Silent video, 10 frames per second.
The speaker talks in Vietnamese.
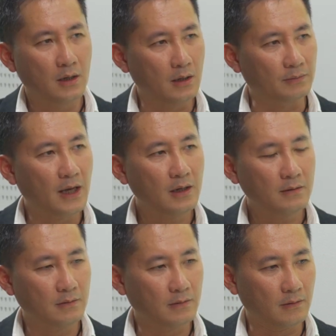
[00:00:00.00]
hợp tác
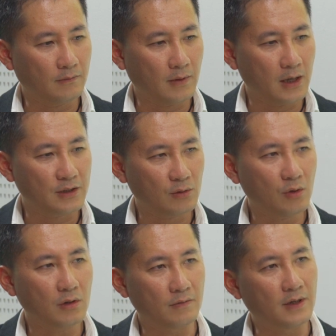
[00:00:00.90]
ừ, và trao
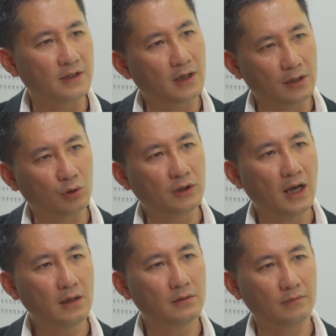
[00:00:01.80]
đổi với những cái đối
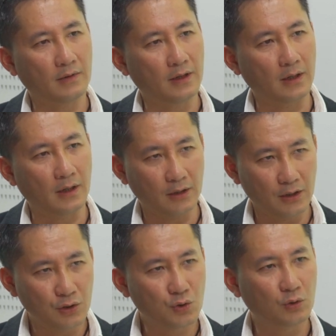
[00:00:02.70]
tác về
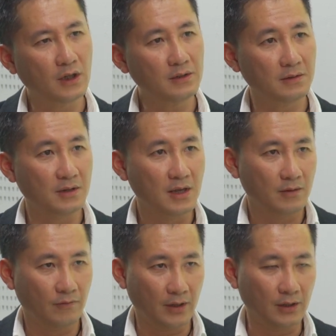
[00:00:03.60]
insurtech
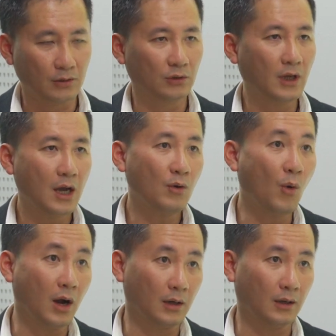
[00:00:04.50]
về những đối tác
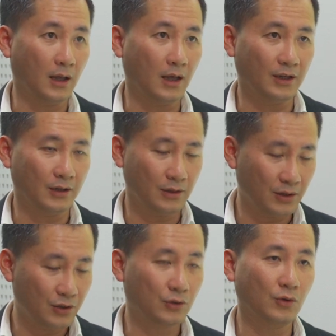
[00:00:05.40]
hoặc là
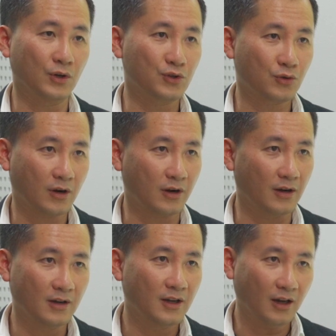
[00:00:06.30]
digital insurer
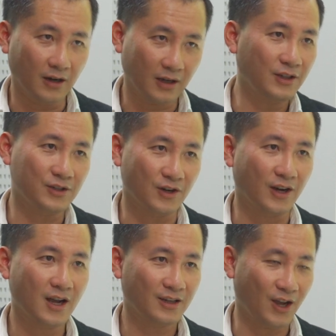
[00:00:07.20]
ở các thị trường
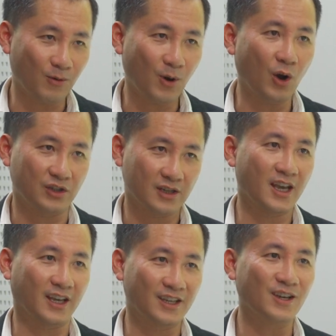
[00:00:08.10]
khác để học hỏi chia
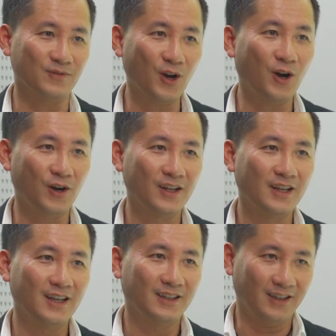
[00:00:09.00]
sẻ kinh nghiệm với họ
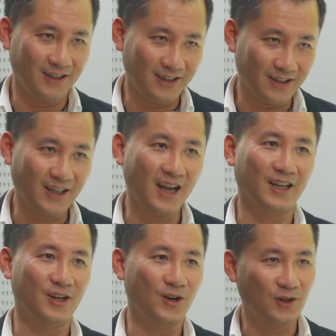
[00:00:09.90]
ừ. thì hiện tại
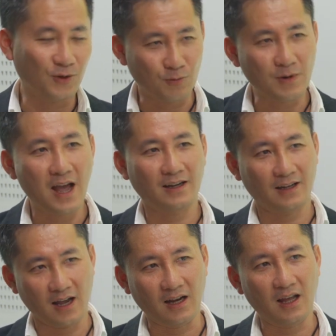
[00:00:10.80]
cái đó cũng đang
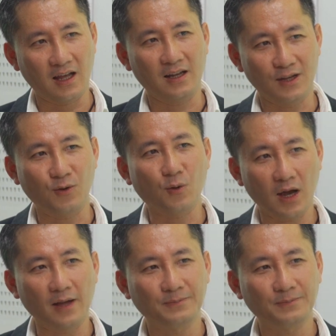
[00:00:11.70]
khá là hiệu quả